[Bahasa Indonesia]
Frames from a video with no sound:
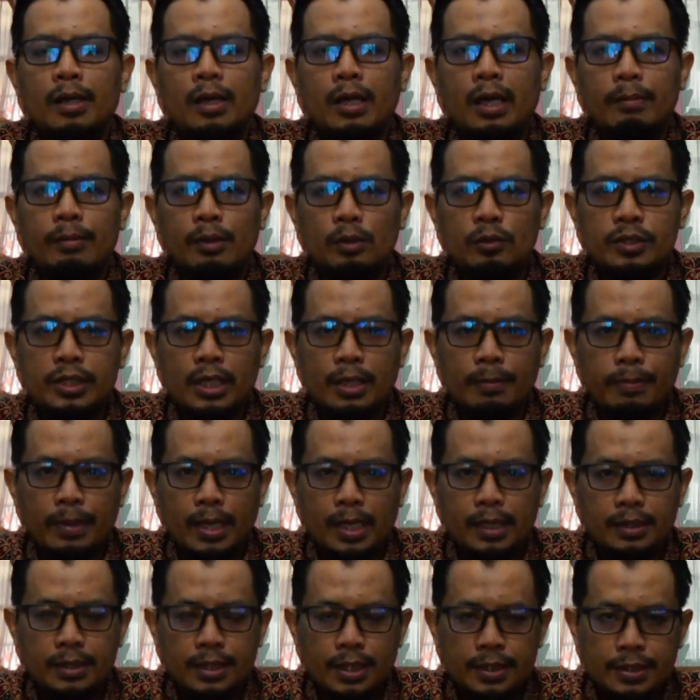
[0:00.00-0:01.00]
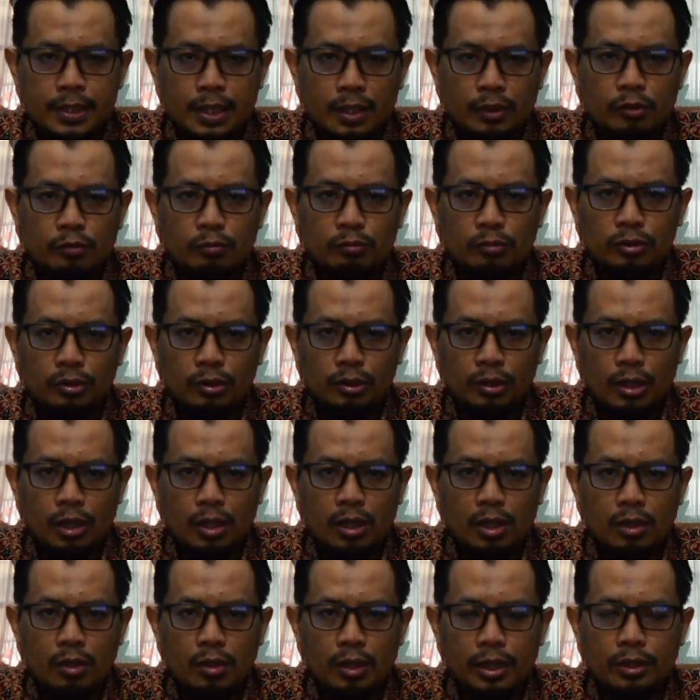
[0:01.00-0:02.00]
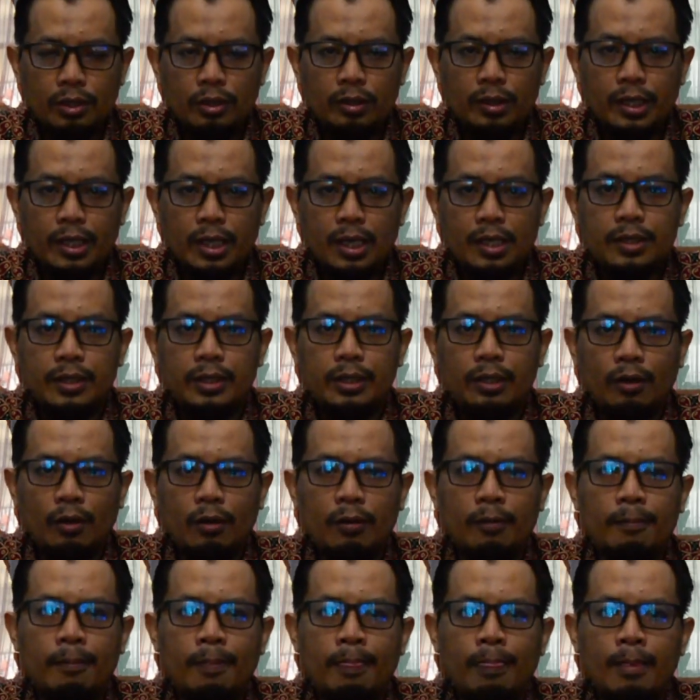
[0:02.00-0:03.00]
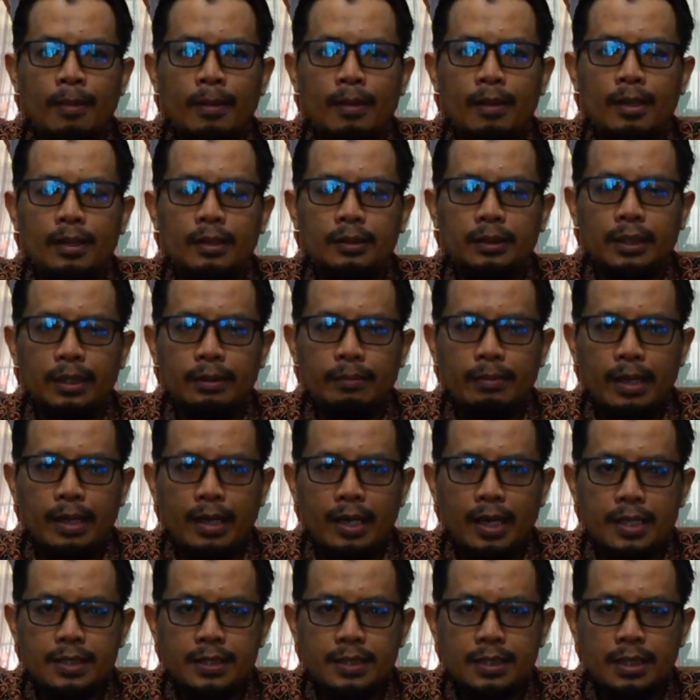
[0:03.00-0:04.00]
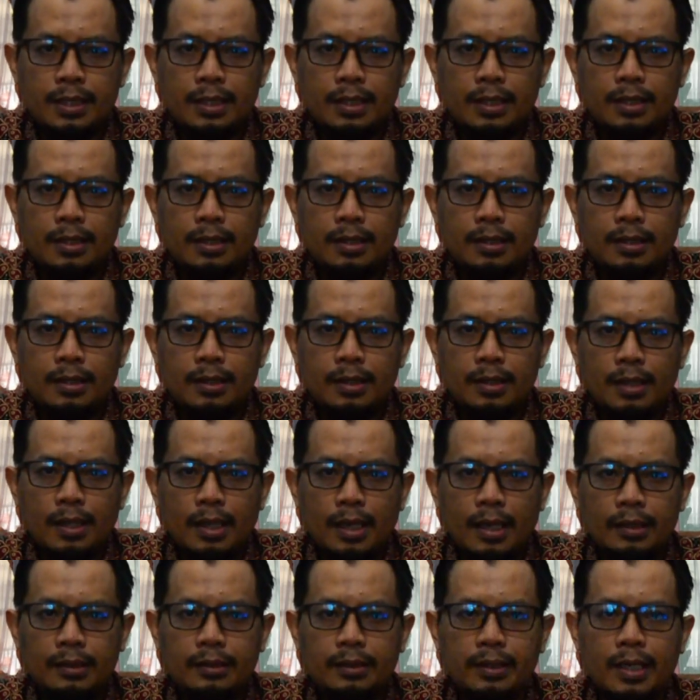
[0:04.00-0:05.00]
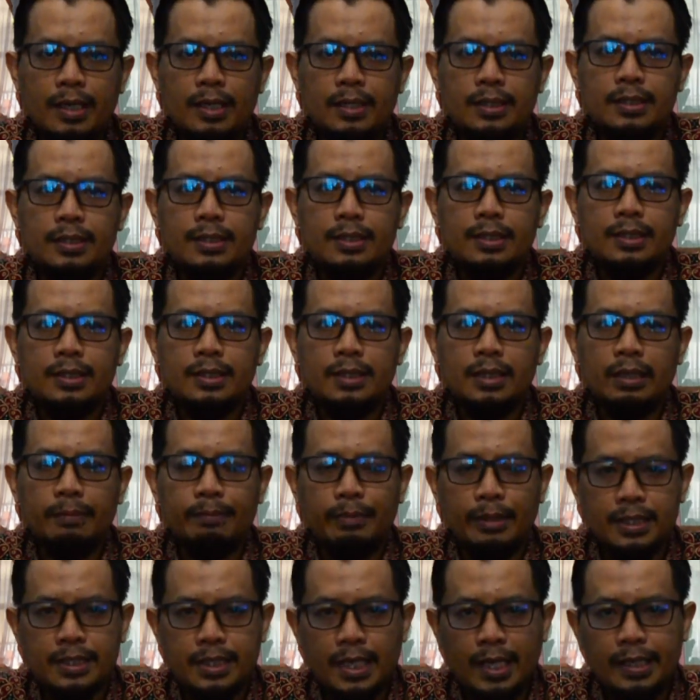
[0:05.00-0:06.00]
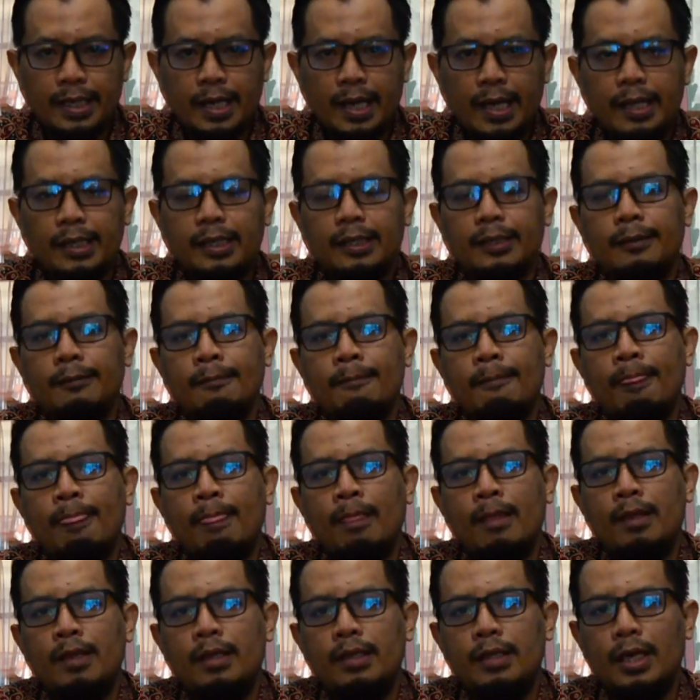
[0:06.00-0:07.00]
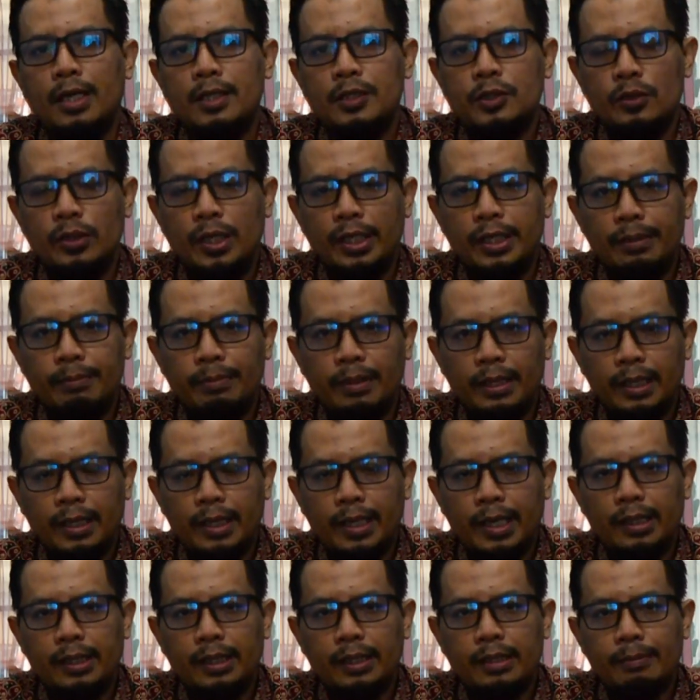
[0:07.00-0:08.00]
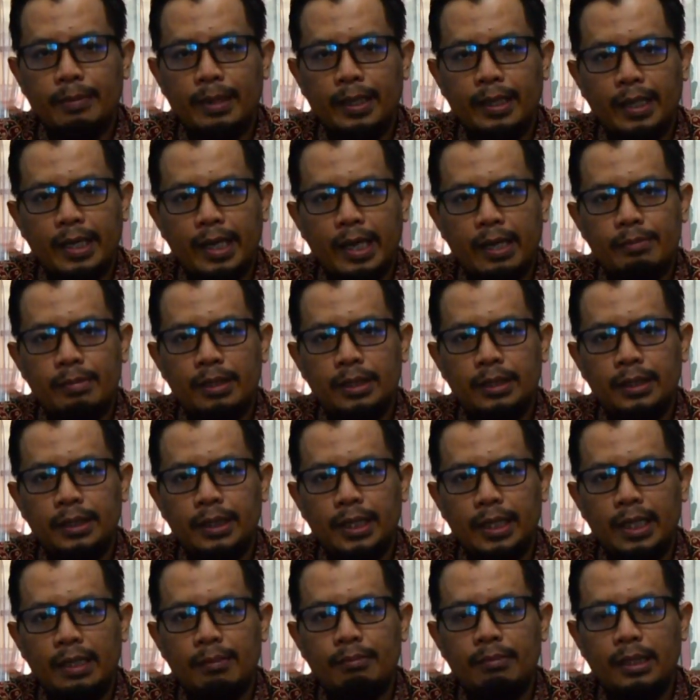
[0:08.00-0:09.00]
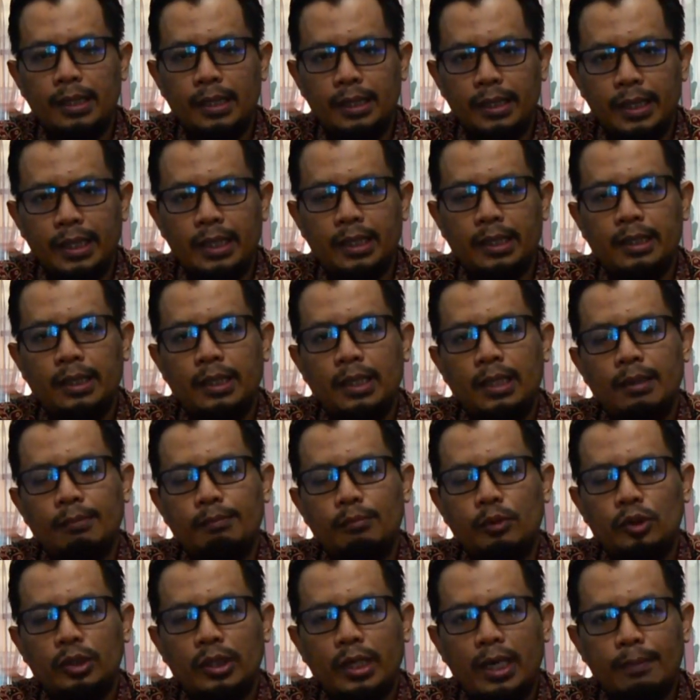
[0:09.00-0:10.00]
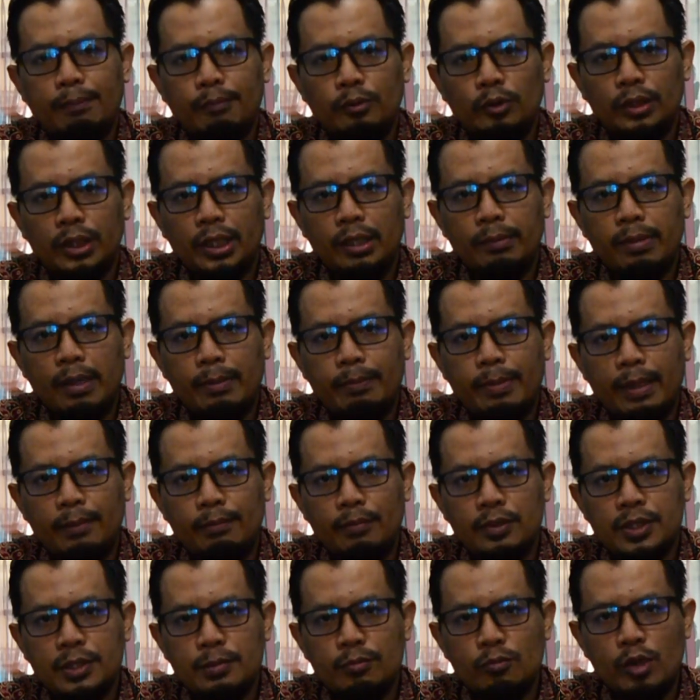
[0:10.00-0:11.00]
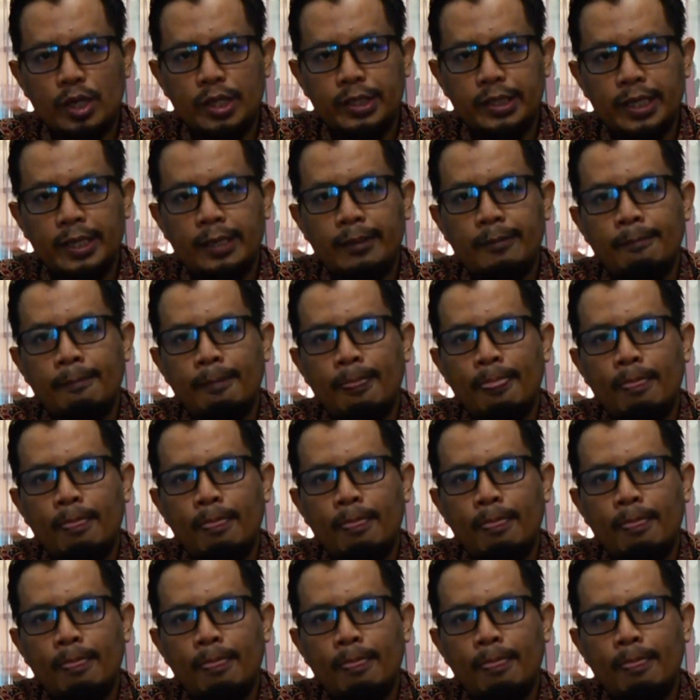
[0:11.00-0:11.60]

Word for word: kami ucapkan jazakumullah khairan kathira. Terima kasih atas kepercayaan yang sudah diberikan kepada kami di dalam mendidik putra-putri Bapak Ibu semuanya.